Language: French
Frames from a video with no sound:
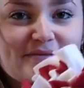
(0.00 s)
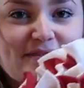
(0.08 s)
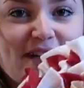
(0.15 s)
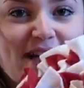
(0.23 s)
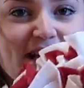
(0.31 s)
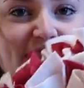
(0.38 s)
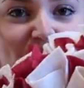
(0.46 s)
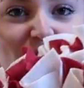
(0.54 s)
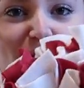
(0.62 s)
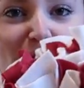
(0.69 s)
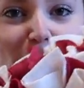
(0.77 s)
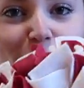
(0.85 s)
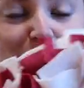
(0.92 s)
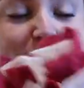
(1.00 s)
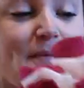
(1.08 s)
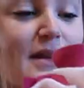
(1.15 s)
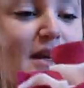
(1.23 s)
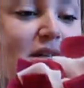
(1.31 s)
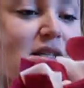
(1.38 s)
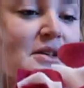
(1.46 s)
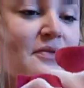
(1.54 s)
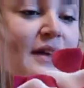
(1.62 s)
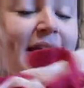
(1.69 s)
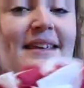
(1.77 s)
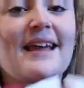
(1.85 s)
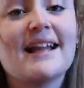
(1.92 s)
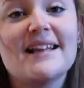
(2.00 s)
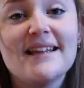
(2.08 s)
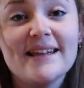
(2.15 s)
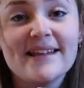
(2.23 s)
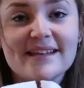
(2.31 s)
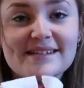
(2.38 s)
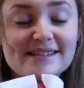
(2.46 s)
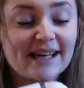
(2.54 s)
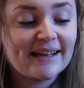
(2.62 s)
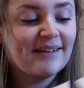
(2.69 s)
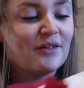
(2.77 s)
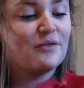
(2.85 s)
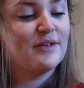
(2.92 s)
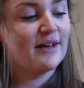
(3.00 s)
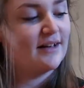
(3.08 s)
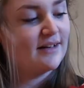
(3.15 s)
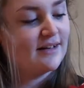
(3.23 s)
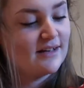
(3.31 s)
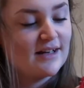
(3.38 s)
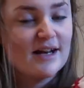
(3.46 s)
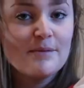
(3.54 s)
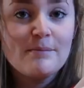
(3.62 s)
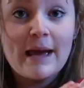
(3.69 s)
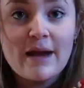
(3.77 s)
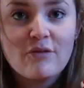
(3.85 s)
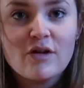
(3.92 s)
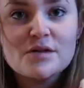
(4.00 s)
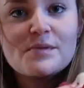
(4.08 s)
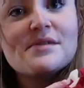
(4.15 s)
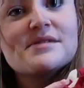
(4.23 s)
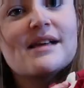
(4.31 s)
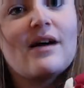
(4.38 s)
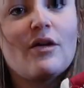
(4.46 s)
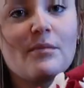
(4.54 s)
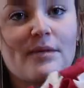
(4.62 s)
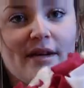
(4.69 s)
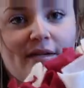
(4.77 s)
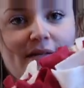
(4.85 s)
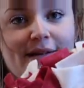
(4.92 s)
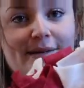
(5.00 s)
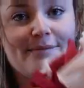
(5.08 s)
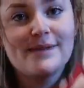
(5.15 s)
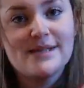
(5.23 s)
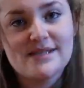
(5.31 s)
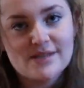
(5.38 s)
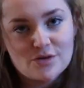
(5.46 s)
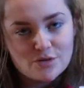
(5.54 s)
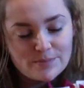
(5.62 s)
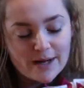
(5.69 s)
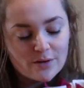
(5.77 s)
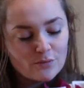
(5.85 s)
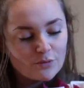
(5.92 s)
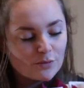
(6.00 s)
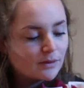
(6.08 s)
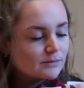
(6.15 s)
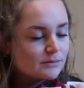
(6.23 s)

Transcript: Voilà, il y a tout le milieu, quoi. J'ai fait 4 lignes, c'est rien au final. Mais franchement, ça rend bien, mais c'est super long, quoi.